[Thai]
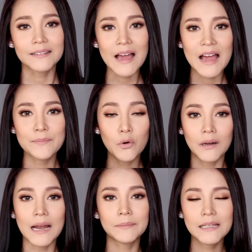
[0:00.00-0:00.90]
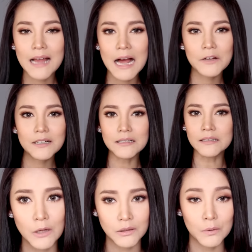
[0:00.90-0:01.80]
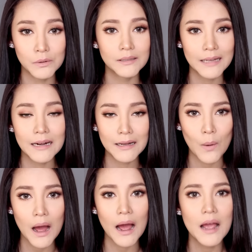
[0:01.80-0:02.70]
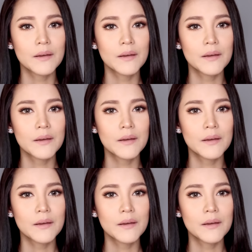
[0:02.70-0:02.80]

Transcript: แต่ผลลัพธ์ที่ได้ก็คือเราจะรู้สึกได้เลยว่า